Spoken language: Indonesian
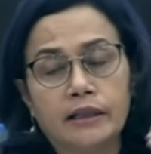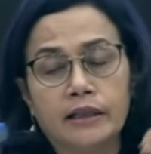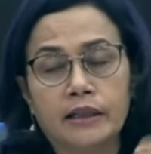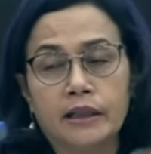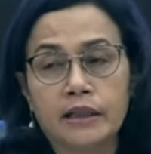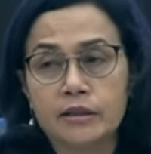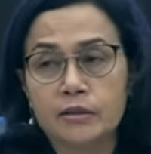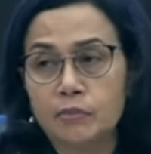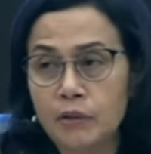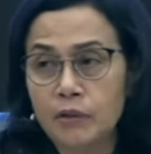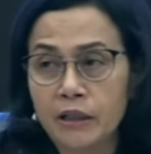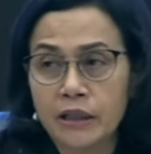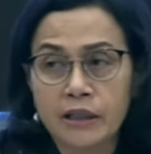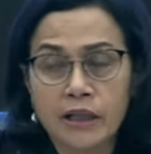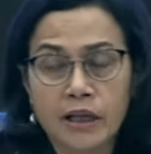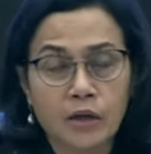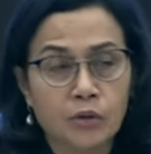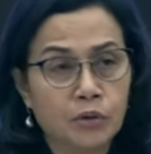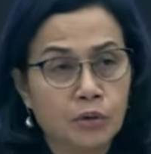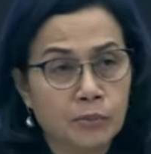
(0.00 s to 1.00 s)
kita semuanya
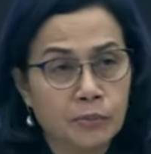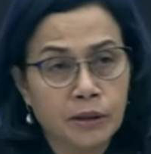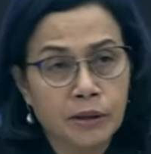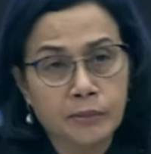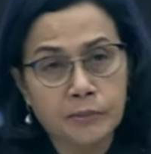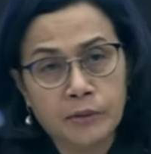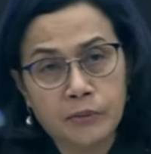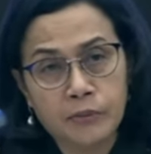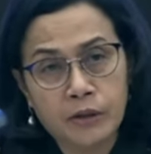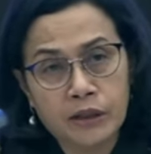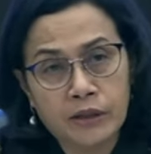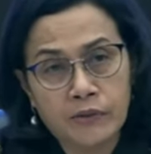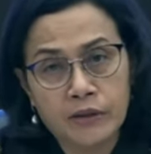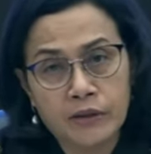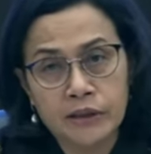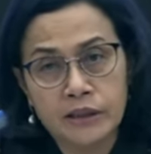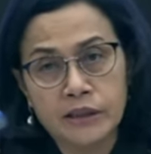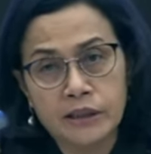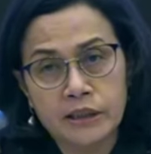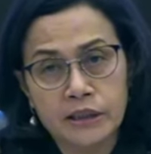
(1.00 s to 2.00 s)
tahu teman-teman
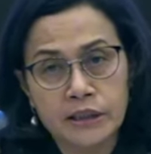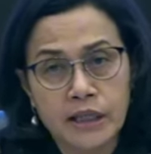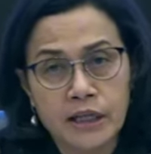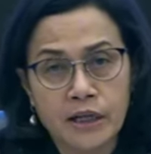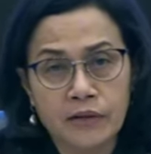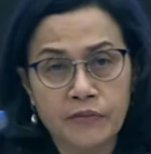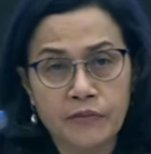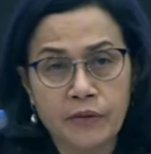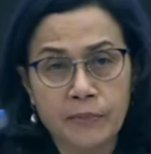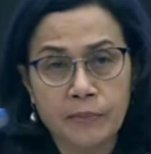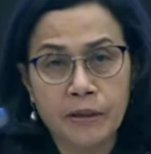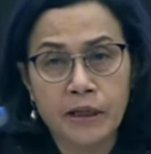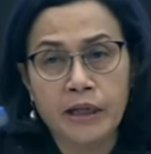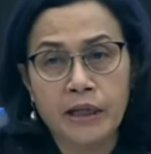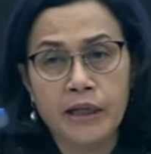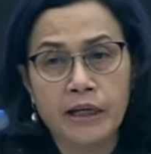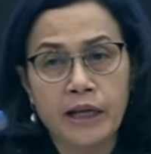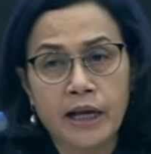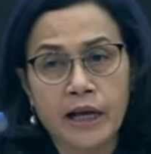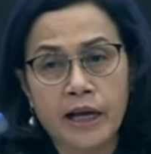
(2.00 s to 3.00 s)
wartawan di sini sangat
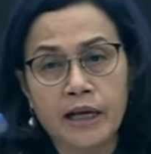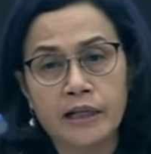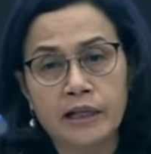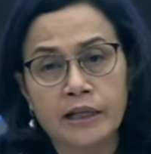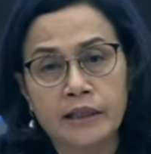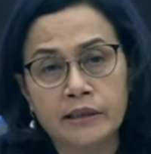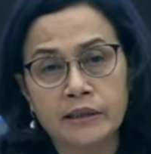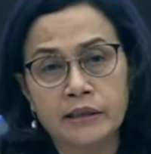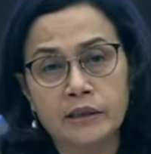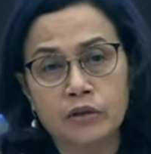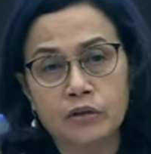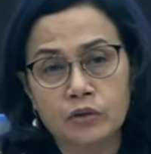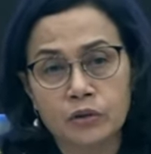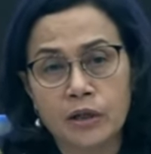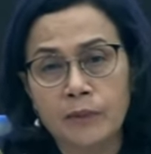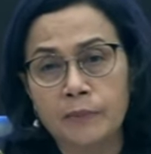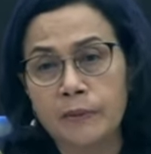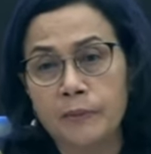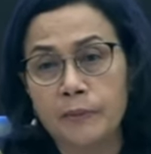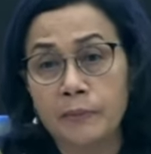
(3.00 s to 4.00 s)
familiar ya
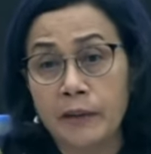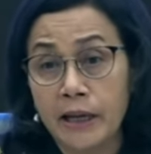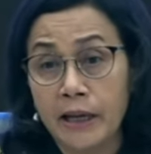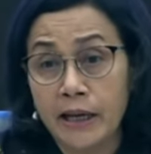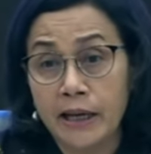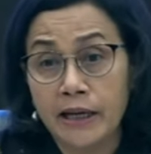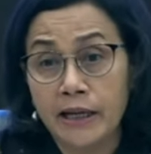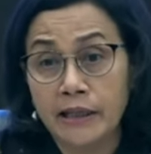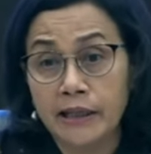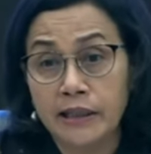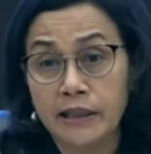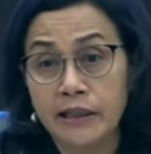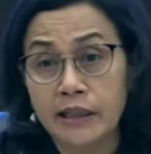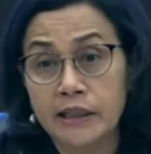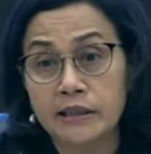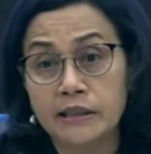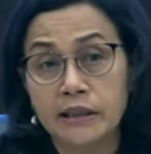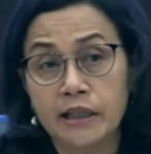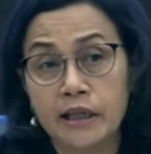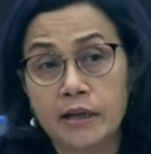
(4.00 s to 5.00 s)
siklus APBN,
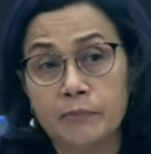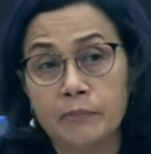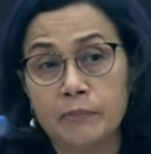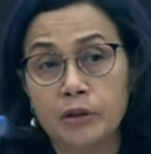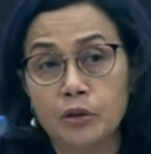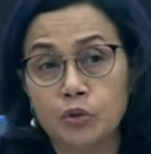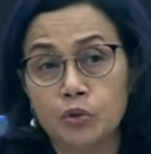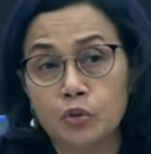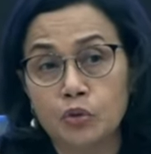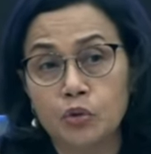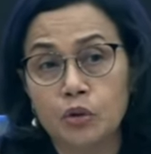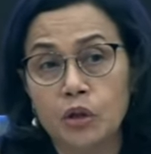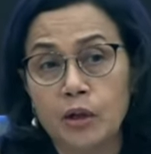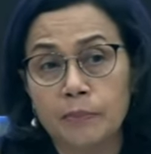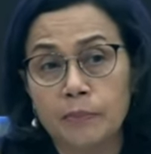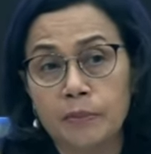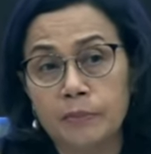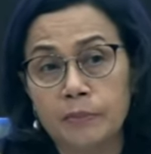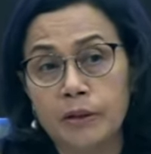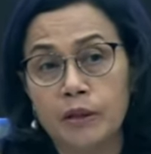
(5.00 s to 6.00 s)
kita sedang menyusun
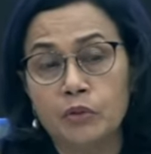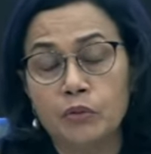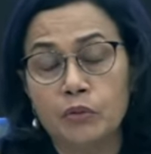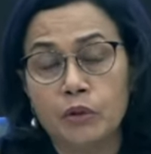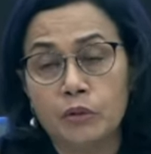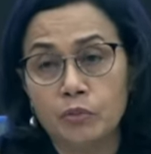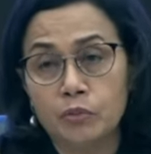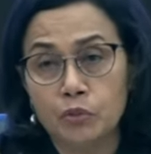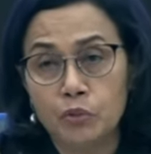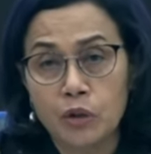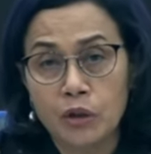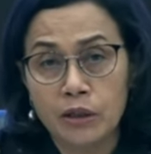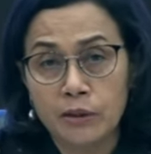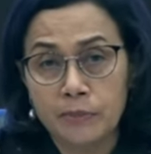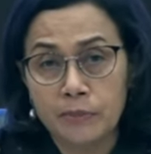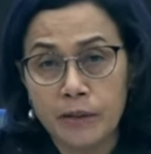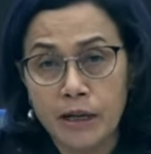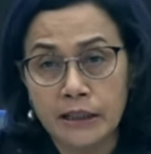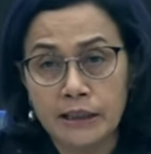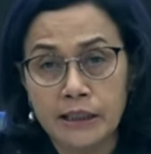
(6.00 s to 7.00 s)
APBN 2025.
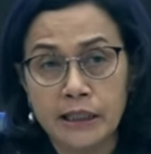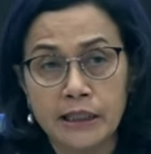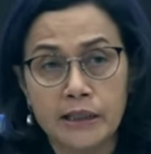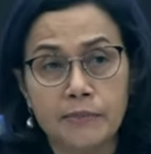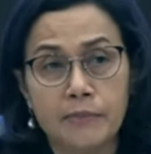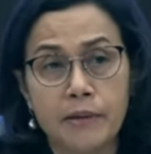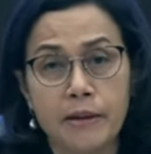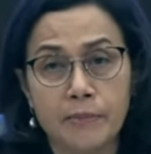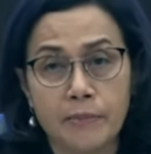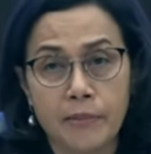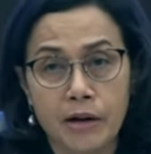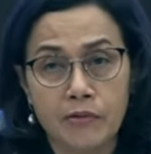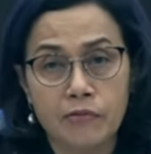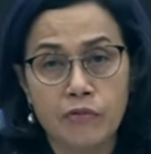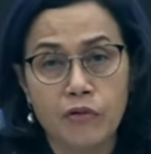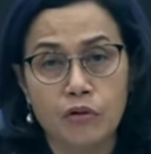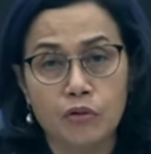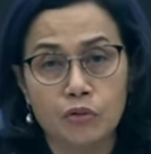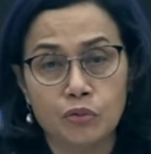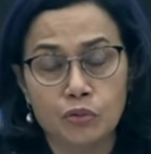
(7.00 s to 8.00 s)
Jadi memang
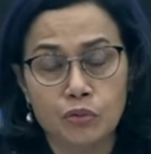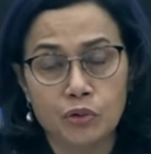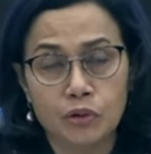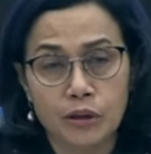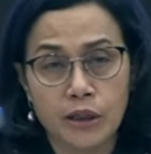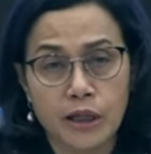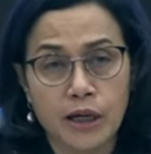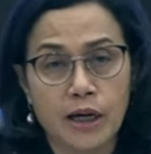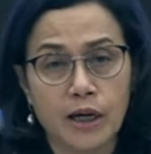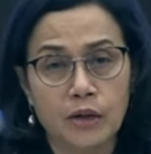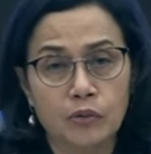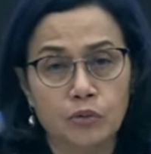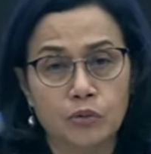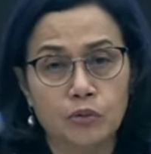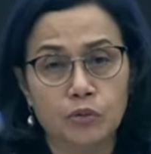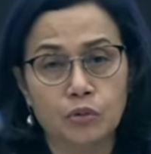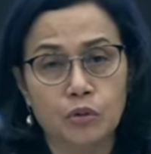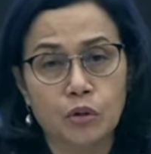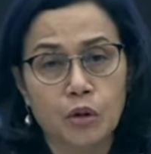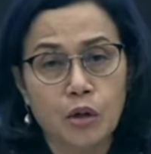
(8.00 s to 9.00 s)
fokusnya
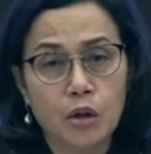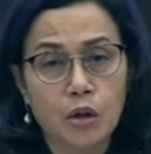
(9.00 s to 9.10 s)
untuk